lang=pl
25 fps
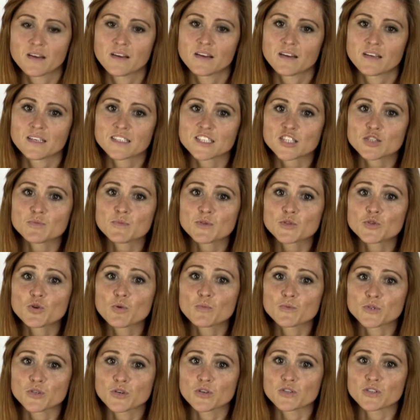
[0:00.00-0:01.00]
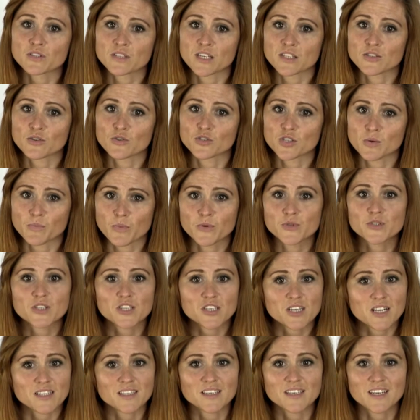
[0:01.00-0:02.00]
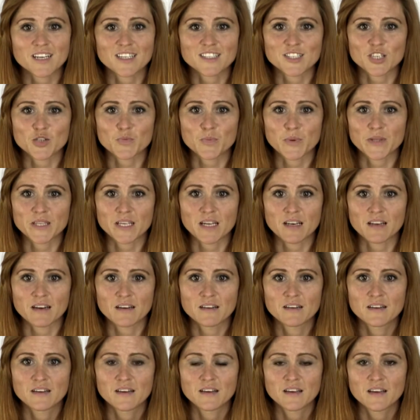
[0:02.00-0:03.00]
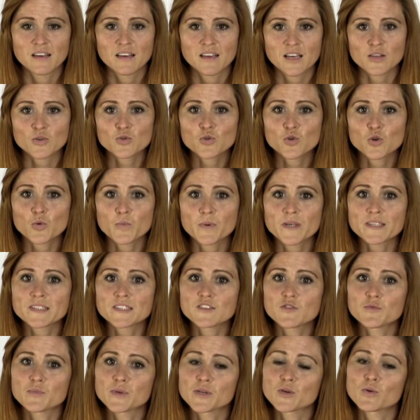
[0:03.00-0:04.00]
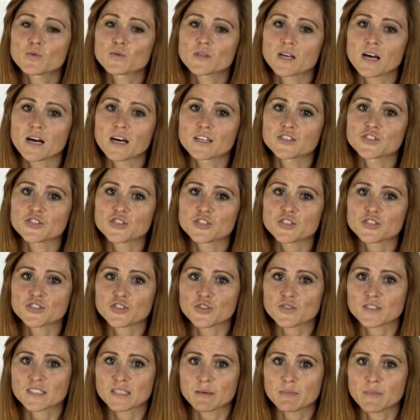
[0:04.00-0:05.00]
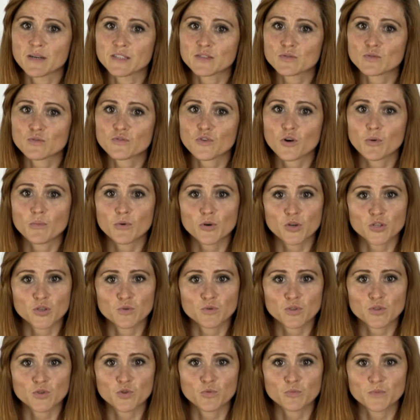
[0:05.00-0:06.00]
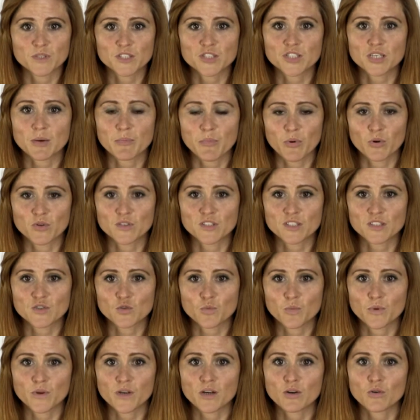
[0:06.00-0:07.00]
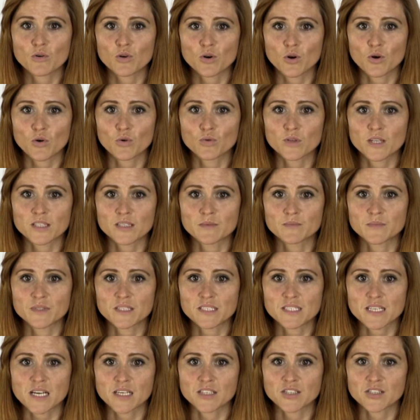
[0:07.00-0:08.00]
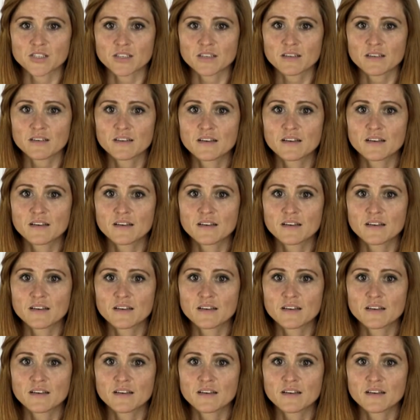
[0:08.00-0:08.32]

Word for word: Jesteśmy dumni ordynatorze, podkreśla dyrekcja szpitala. Janusz Kurpiewski w biegu na 3000 metrów obronił tytuł mistrza Polski z ubiegłego roku na tym dystansie.